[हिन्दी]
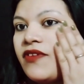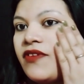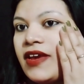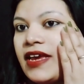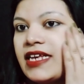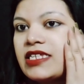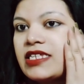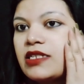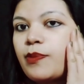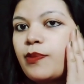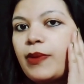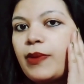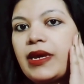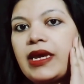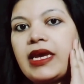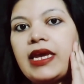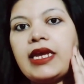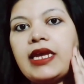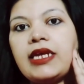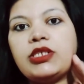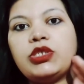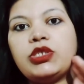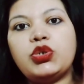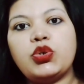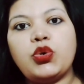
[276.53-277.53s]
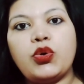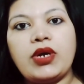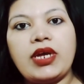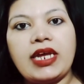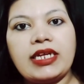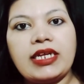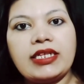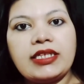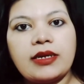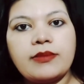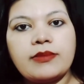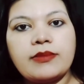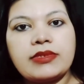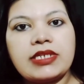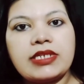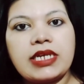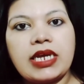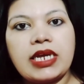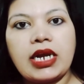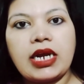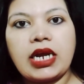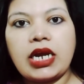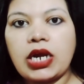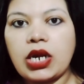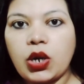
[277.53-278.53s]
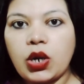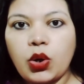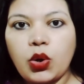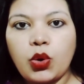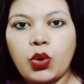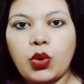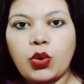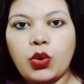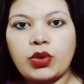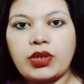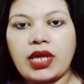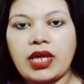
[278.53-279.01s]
फेस पे जो एकदम से ग्लो